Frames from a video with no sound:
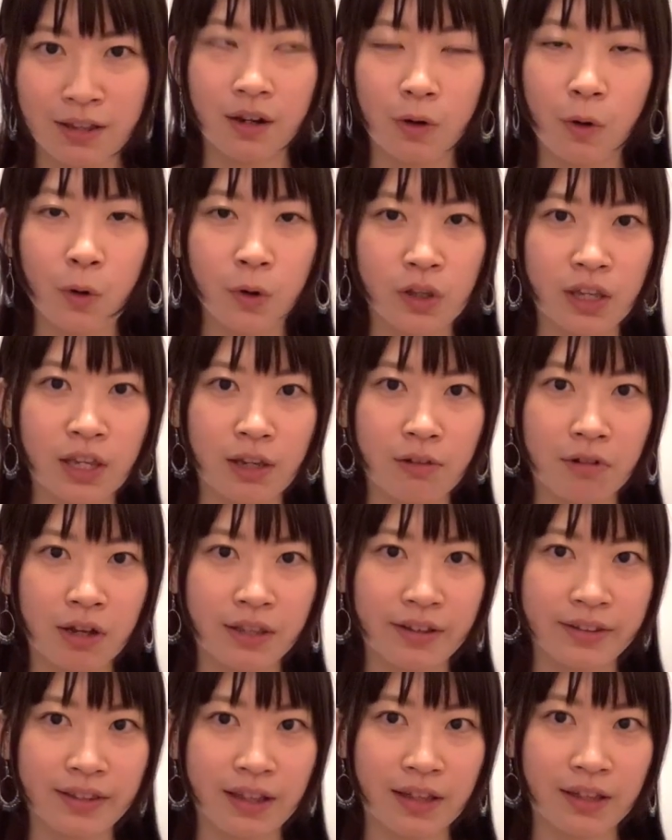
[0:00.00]
ロッキー和
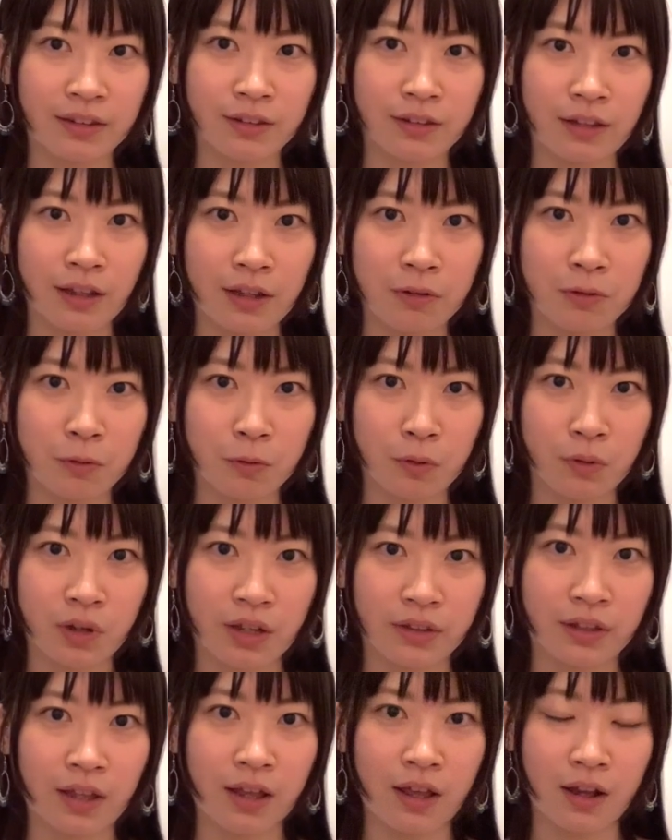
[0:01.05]
田さんっていう
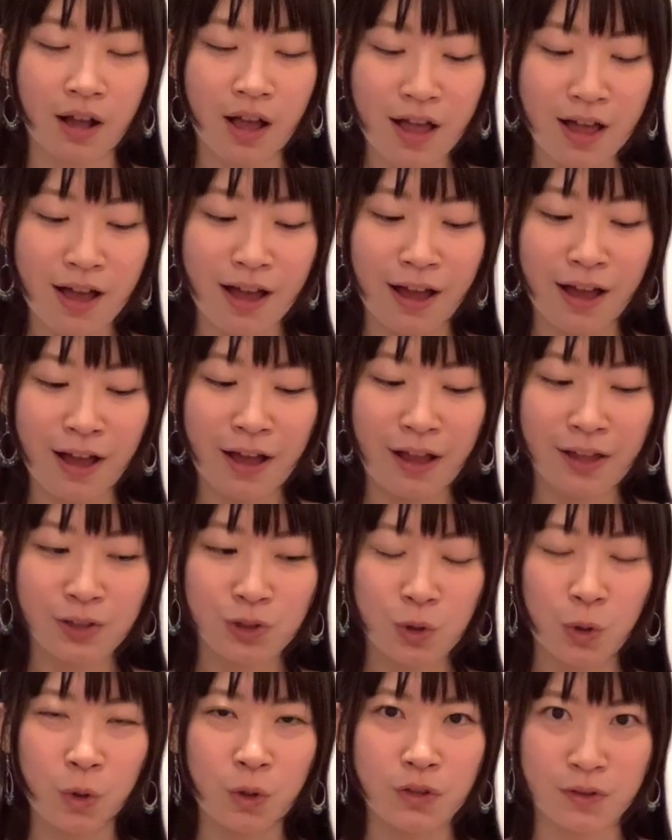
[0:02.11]
方が
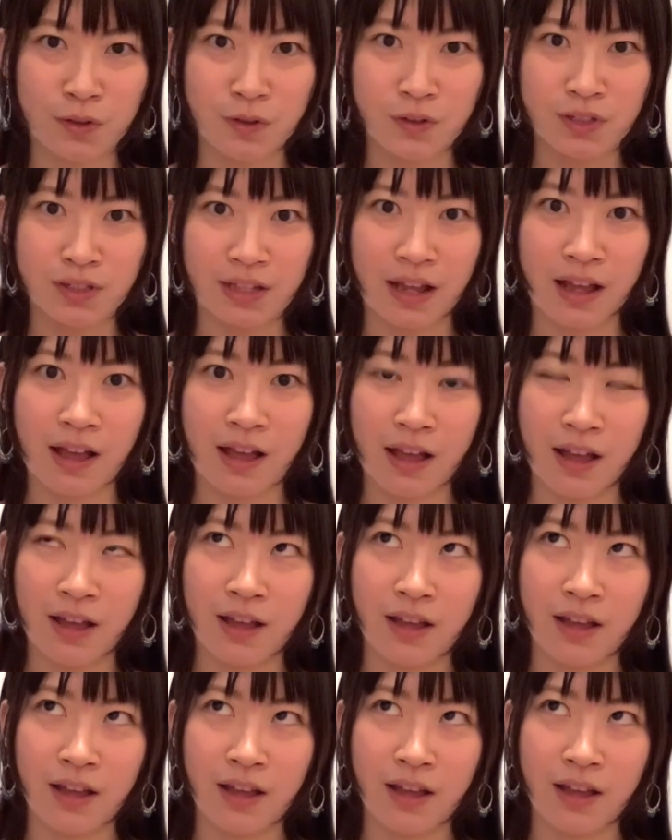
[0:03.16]
チョイスした